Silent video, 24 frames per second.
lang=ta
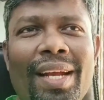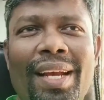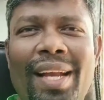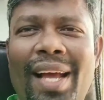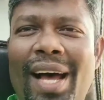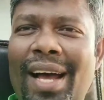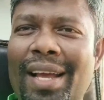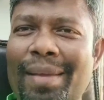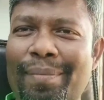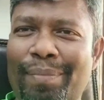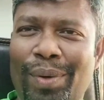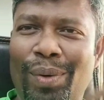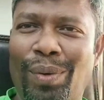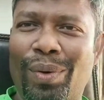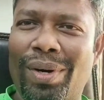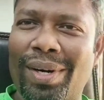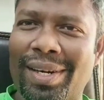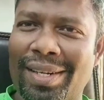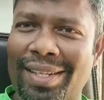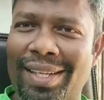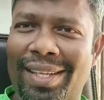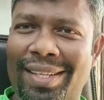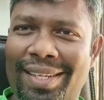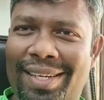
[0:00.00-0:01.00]
நான் இப்போ
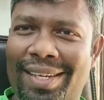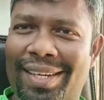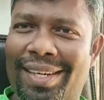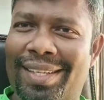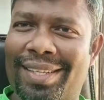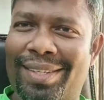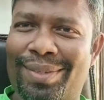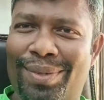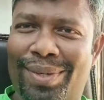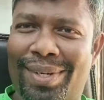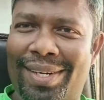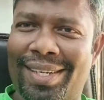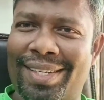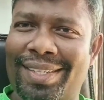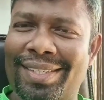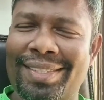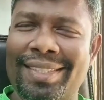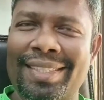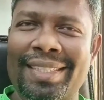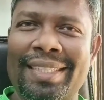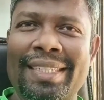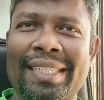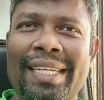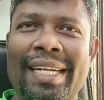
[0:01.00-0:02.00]
ஓடுறது அதுக்காக தான் ஓடுறேன்
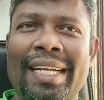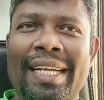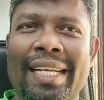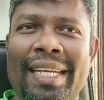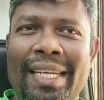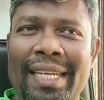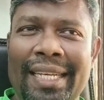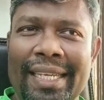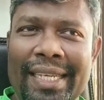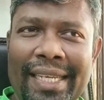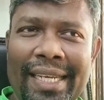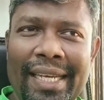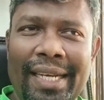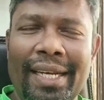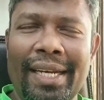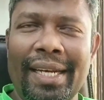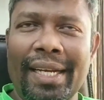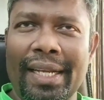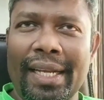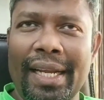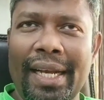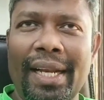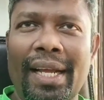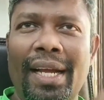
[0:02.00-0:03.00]
என்
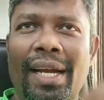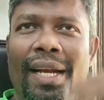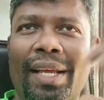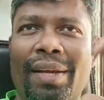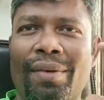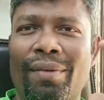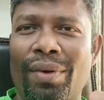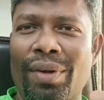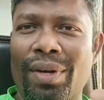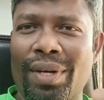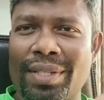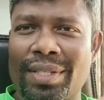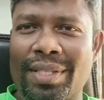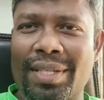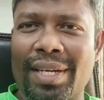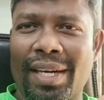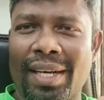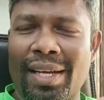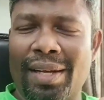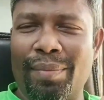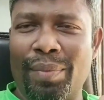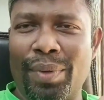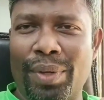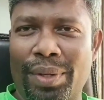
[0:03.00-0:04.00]
என்னால் எவ்வளோ ரிஸ்க்
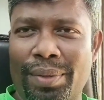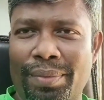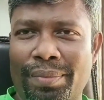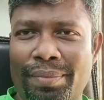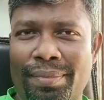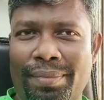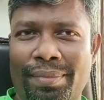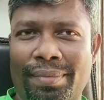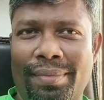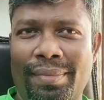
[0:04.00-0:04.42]
எடுக்க முடியும்